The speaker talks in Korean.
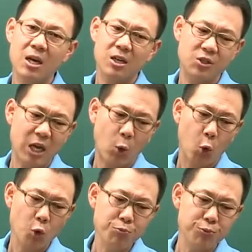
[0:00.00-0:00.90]
그래서 이제
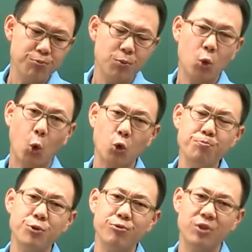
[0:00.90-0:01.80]
그런 부분,
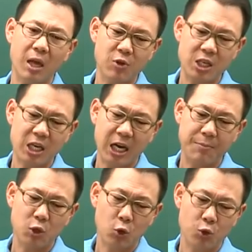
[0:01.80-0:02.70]
그런 부분 때문에
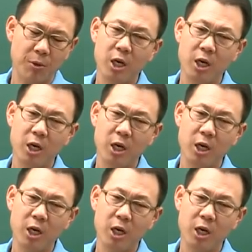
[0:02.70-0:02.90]
체감적으로 좀